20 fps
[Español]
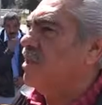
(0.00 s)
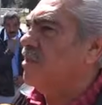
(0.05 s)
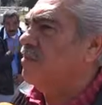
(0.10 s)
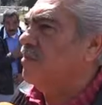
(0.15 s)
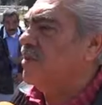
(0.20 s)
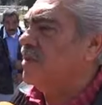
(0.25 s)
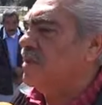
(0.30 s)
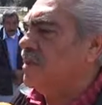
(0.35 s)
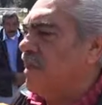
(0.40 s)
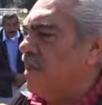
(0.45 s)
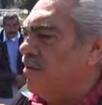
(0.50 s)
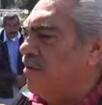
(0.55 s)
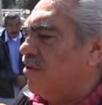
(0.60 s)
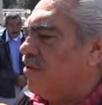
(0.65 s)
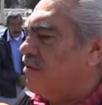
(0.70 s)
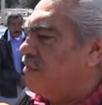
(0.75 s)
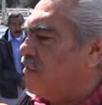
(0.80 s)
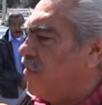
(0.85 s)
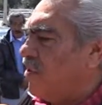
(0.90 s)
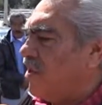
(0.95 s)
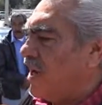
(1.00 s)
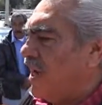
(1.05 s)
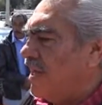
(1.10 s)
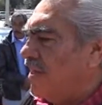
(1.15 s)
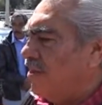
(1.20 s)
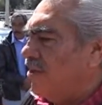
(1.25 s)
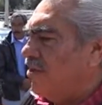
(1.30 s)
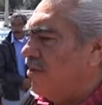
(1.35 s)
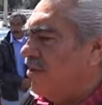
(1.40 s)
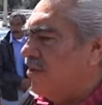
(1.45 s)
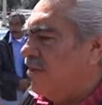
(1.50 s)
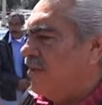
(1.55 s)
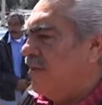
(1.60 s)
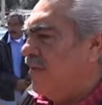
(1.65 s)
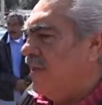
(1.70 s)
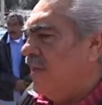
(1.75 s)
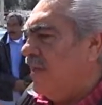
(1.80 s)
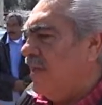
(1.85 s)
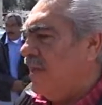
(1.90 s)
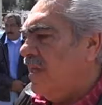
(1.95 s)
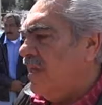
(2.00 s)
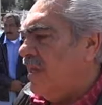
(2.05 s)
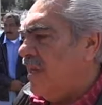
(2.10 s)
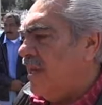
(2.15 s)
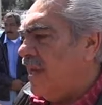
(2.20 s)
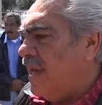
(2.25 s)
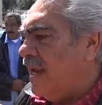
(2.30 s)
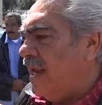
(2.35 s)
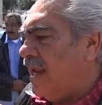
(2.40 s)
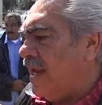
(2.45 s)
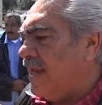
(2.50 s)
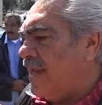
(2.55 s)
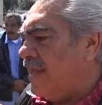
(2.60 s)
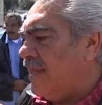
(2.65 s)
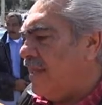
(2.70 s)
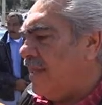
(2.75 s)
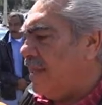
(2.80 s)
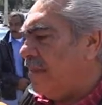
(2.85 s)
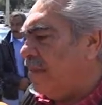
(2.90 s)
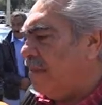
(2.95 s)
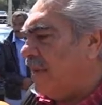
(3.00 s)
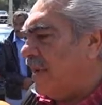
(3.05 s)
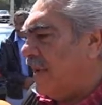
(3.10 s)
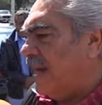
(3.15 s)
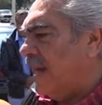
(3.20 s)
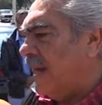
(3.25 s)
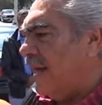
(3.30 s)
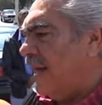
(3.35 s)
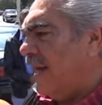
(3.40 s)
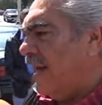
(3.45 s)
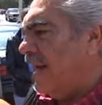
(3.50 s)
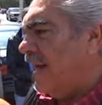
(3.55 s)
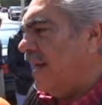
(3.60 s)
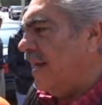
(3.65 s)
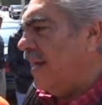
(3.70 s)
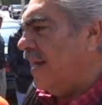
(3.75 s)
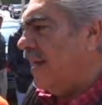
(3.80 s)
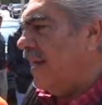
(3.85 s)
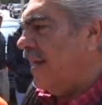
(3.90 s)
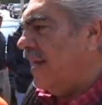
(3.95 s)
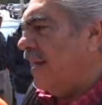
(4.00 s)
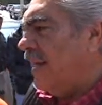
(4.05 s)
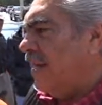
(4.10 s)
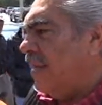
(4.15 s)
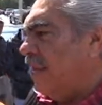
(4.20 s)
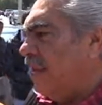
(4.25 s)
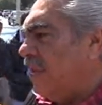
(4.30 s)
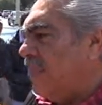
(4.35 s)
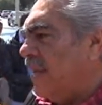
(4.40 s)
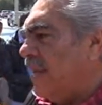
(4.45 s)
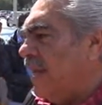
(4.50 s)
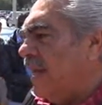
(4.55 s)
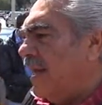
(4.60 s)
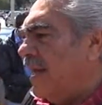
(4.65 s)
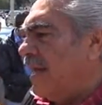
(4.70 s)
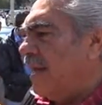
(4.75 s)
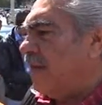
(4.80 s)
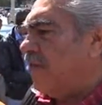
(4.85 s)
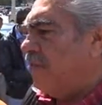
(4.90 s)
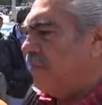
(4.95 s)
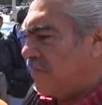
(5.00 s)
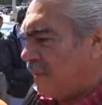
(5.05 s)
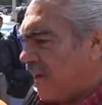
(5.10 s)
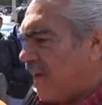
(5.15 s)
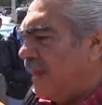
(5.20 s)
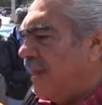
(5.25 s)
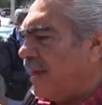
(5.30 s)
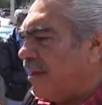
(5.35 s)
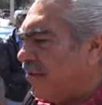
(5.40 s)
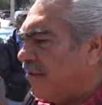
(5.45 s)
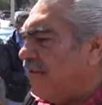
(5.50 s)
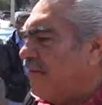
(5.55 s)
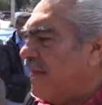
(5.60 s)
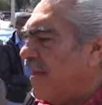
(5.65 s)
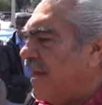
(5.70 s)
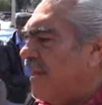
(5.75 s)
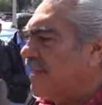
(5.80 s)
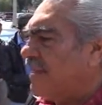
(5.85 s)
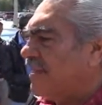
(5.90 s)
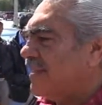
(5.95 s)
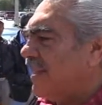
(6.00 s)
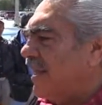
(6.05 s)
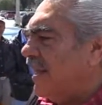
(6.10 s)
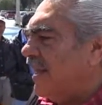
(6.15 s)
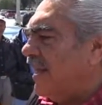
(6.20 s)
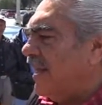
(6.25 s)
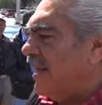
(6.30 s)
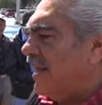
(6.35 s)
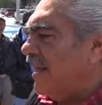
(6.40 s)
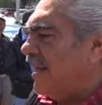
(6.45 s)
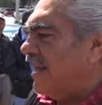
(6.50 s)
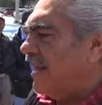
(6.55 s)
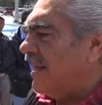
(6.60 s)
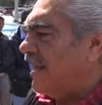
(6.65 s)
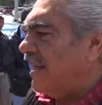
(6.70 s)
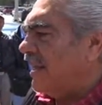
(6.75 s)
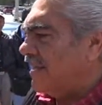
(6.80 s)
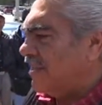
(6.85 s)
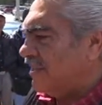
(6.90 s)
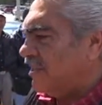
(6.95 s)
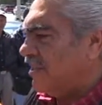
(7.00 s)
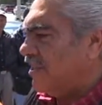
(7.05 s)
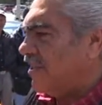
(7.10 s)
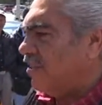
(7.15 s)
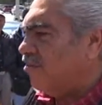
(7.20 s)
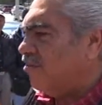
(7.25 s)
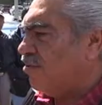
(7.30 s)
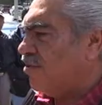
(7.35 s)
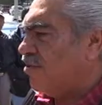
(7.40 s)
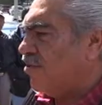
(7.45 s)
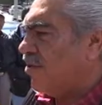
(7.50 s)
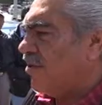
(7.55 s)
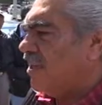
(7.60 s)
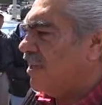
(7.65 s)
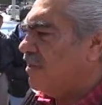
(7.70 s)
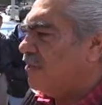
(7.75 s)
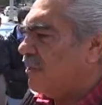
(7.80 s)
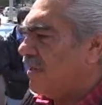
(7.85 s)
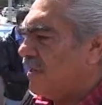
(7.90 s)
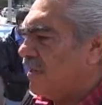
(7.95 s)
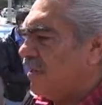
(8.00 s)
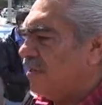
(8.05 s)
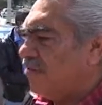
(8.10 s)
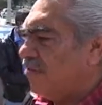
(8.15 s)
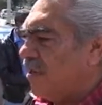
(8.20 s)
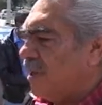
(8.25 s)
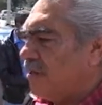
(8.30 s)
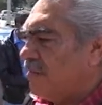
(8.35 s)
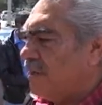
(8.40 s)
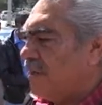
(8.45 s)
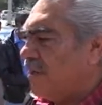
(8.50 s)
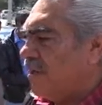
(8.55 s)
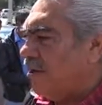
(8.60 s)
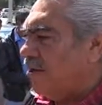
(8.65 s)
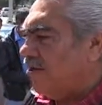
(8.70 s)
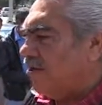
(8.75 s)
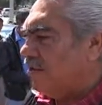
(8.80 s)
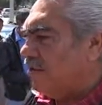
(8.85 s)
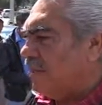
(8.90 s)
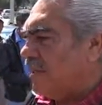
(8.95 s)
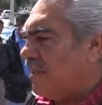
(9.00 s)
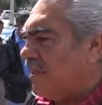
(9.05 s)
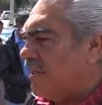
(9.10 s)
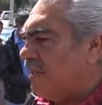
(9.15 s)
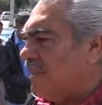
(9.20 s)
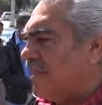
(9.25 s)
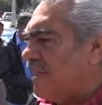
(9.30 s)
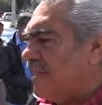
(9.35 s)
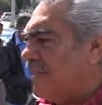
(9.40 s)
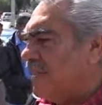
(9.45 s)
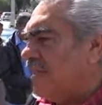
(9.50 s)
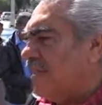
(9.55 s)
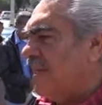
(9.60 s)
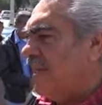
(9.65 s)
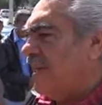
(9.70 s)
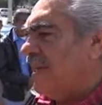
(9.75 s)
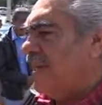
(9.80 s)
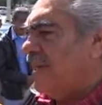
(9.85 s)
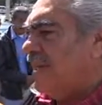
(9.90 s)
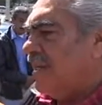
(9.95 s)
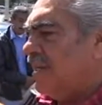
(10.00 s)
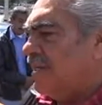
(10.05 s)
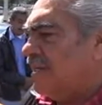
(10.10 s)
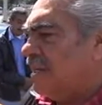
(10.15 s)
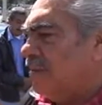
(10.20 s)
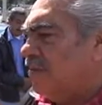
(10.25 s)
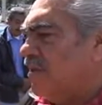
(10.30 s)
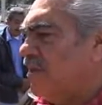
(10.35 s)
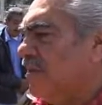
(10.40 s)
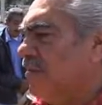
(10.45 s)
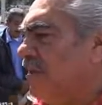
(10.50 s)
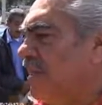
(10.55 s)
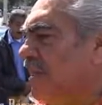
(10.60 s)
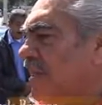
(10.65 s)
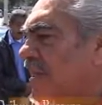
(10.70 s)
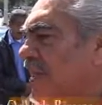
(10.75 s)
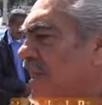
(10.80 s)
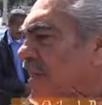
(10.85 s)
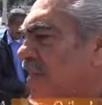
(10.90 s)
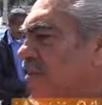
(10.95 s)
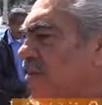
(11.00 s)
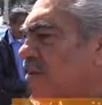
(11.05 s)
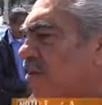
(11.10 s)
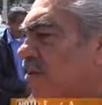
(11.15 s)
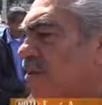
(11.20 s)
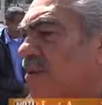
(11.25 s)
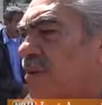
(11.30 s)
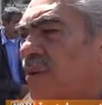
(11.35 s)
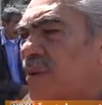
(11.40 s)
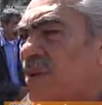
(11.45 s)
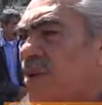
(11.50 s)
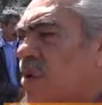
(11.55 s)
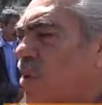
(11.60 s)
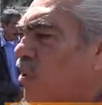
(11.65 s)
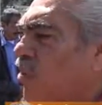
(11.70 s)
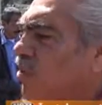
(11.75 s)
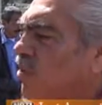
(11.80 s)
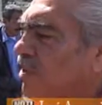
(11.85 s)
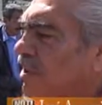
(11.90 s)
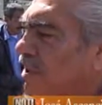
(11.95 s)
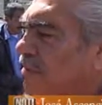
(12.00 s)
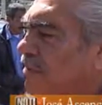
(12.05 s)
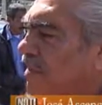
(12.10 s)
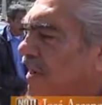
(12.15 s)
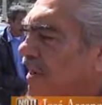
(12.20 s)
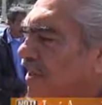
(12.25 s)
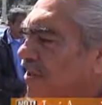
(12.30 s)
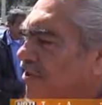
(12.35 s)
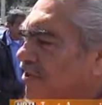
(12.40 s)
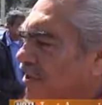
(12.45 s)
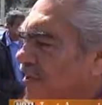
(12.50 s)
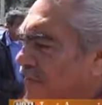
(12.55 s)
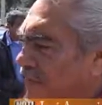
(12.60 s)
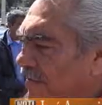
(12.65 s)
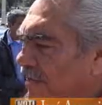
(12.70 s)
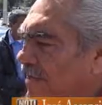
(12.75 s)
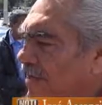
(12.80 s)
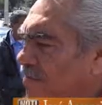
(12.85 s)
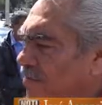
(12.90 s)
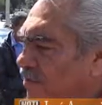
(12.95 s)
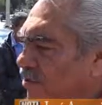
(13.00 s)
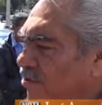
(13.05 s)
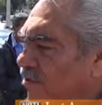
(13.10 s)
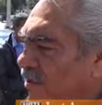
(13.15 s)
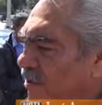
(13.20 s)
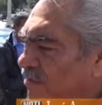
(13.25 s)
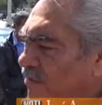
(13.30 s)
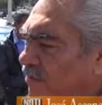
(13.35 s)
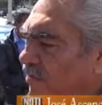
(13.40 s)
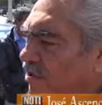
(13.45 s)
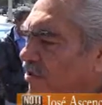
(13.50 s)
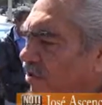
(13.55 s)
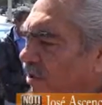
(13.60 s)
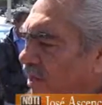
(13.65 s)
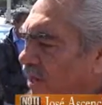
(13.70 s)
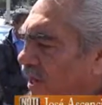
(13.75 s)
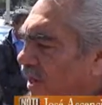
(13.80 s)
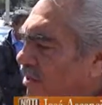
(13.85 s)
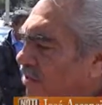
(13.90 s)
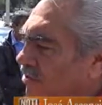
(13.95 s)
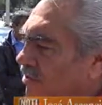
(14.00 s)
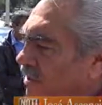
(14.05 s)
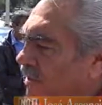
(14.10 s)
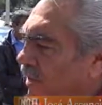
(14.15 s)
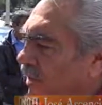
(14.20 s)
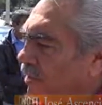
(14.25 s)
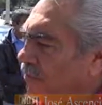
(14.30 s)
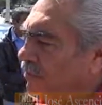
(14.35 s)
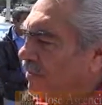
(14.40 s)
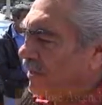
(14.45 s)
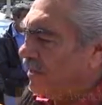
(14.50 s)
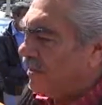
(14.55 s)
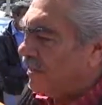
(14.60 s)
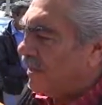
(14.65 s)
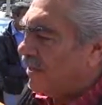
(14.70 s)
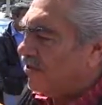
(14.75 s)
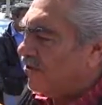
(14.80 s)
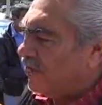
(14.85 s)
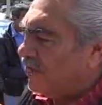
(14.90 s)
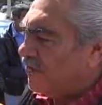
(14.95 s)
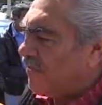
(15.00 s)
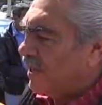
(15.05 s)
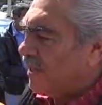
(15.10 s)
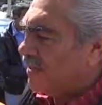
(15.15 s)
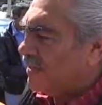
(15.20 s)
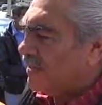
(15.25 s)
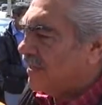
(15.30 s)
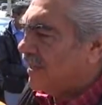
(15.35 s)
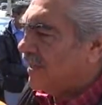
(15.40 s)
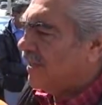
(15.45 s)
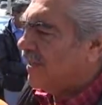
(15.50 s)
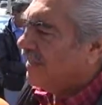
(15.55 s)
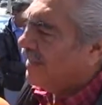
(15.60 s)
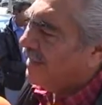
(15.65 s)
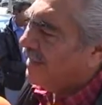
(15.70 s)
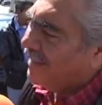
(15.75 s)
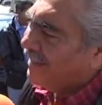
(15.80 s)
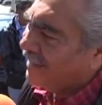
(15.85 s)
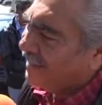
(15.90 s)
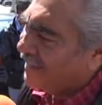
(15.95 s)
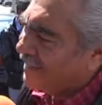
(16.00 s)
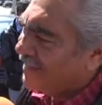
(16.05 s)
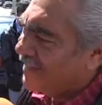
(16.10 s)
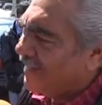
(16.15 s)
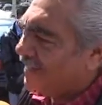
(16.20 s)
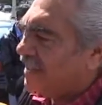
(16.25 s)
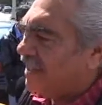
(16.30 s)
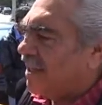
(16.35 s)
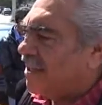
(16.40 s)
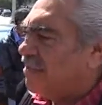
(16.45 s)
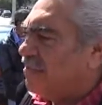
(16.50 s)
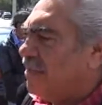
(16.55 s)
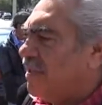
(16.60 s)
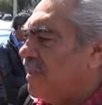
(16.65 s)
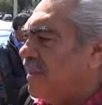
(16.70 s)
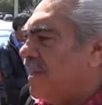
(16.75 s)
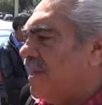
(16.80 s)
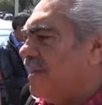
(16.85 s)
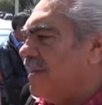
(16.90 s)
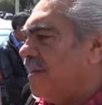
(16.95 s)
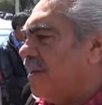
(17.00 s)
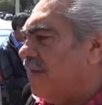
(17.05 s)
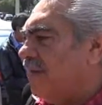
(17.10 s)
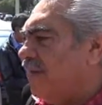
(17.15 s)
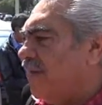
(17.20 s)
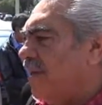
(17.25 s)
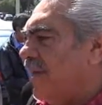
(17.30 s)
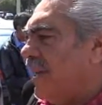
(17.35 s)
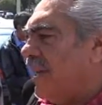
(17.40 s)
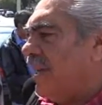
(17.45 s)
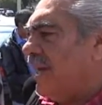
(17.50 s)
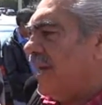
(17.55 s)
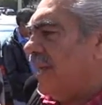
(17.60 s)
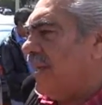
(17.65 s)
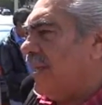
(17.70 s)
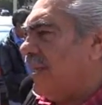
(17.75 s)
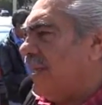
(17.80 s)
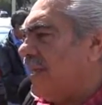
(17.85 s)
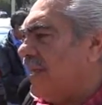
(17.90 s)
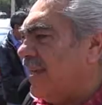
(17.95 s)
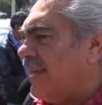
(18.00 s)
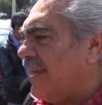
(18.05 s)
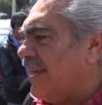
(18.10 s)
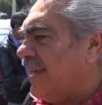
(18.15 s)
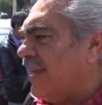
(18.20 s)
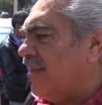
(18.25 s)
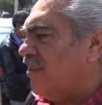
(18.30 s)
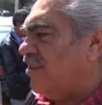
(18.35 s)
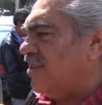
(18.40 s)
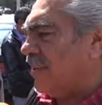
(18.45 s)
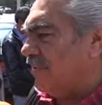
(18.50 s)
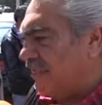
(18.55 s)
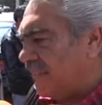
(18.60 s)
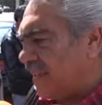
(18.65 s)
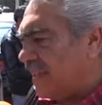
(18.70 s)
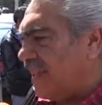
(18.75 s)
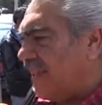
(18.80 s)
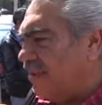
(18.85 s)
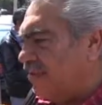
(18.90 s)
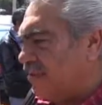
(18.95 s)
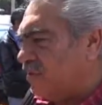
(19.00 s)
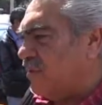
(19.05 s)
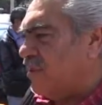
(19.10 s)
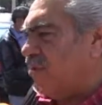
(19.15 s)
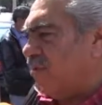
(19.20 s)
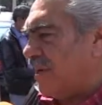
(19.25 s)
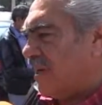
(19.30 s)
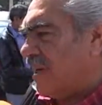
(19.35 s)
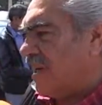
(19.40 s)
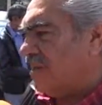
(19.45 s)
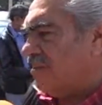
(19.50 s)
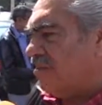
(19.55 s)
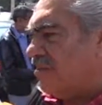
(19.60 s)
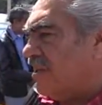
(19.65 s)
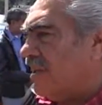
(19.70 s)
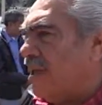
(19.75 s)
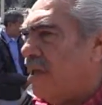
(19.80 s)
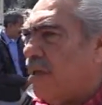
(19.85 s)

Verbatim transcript: hemos estado convocando a la gente para, para recuperar la confianza en las instituciones, particularmente los priistas, estamos abanderando un tema que nos afecta mucho a los michoacanos, que es la pérdida de confianza que se transmite hacia afuera y que nos afecta a los michoacanos.